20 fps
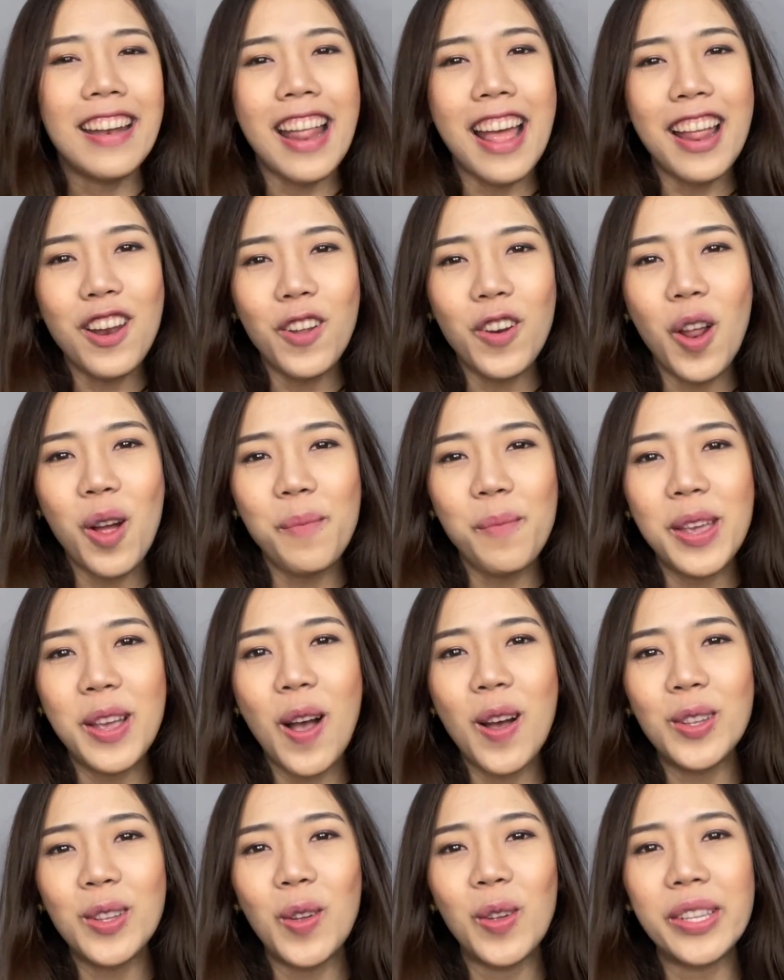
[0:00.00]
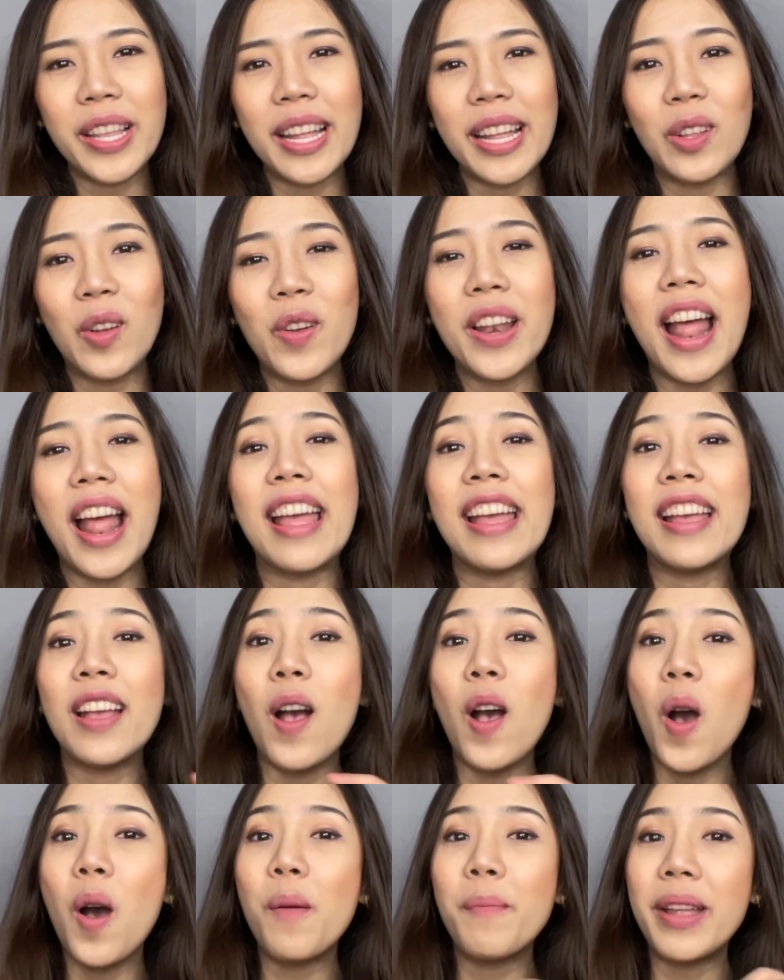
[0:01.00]
ถ้าน้องๆมีข้อสงสัยตรงไหน
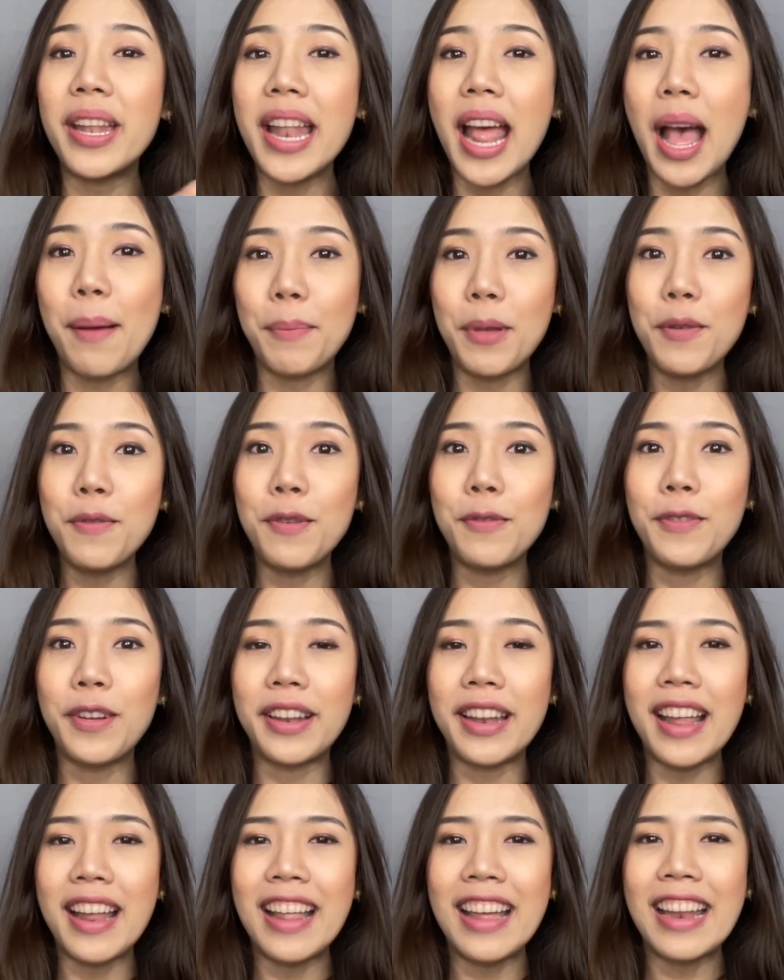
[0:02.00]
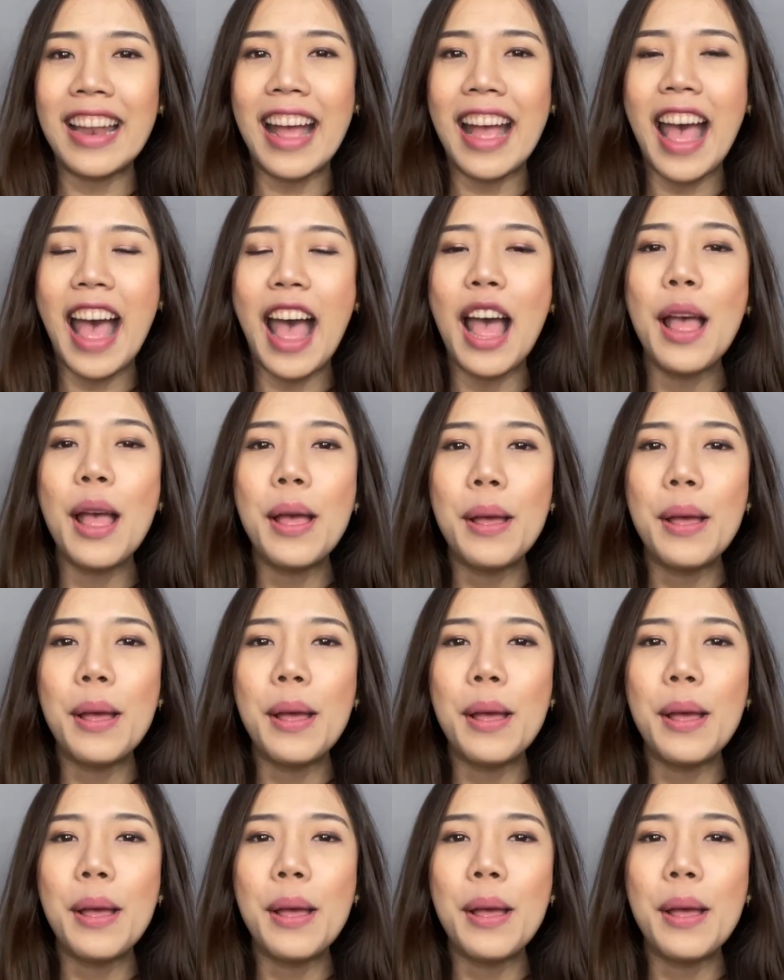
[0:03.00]
ก็คอมเมนต์ถามพี่ฝนฝนได้เลยนะคะ